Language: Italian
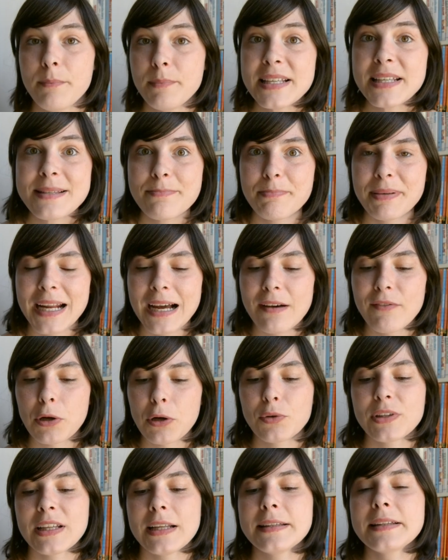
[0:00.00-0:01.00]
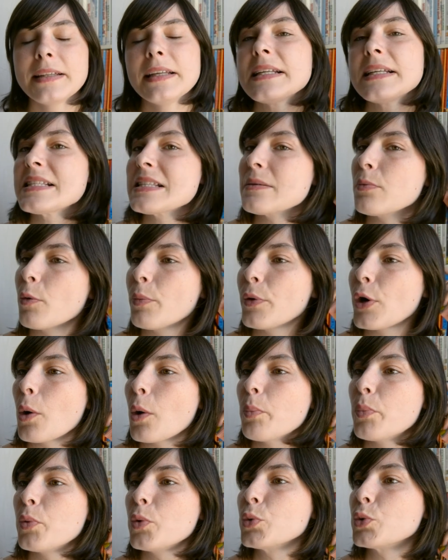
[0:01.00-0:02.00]
mi ispiravano tantissimo, però
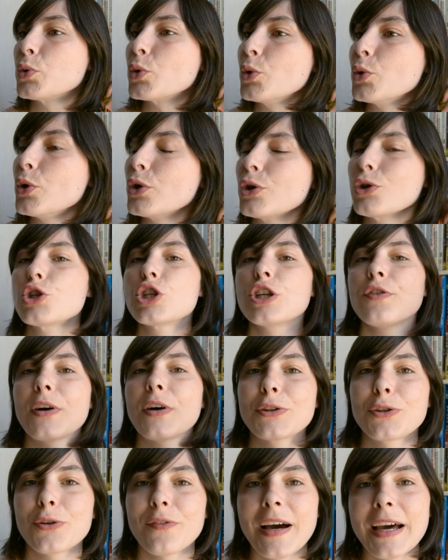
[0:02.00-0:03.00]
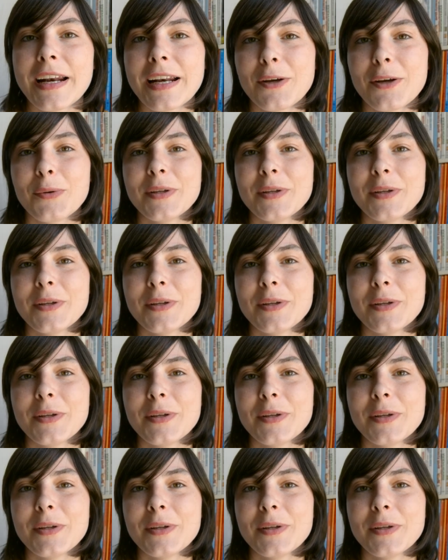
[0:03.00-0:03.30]
appunto non riuscivo a trovarli,